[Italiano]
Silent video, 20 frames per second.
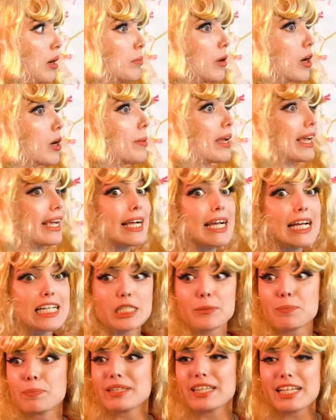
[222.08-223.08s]
Ma come
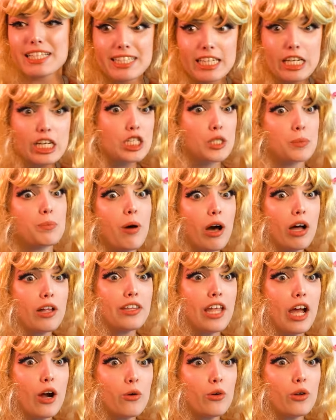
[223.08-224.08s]
caspita si
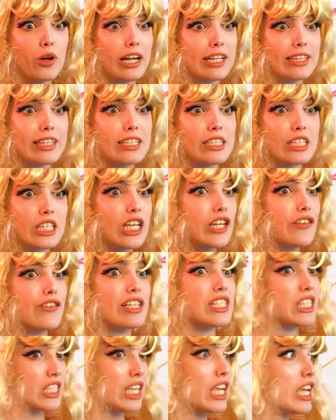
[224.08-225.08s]
risponde a uno che ti
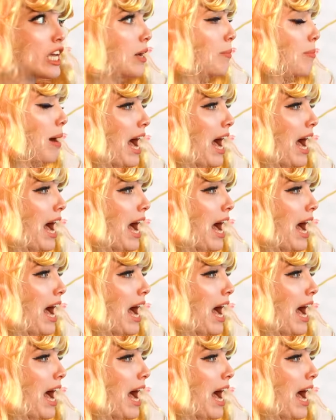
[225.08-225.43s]
scrive sì e